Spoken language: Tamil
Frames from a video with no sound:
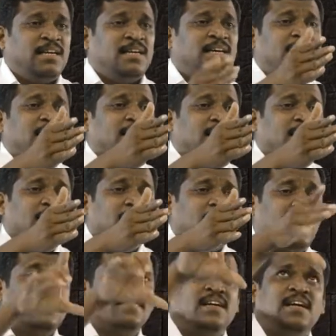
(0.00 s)
ஏங்க
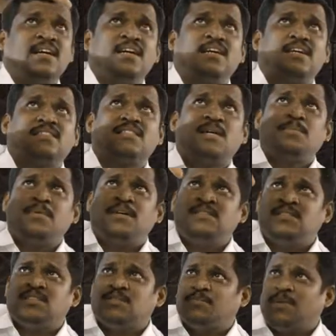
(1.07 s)
அந்த
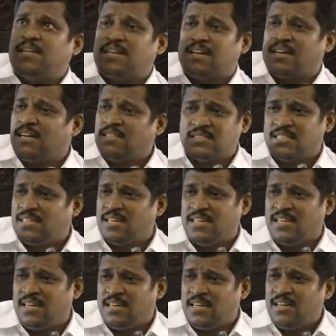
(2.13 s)
சப்கான்ஷியஸ் மைண்ட் ரெக்கார்ட்ஸ் இருக்கு
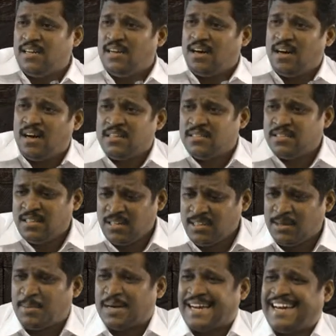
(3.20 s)
இல்லையா
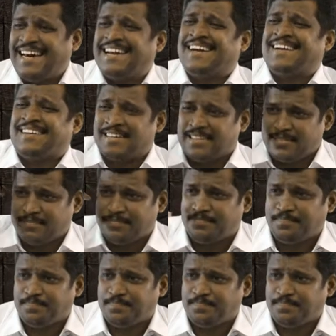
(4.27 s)
அதுதான் நம்ம கேரக்டர்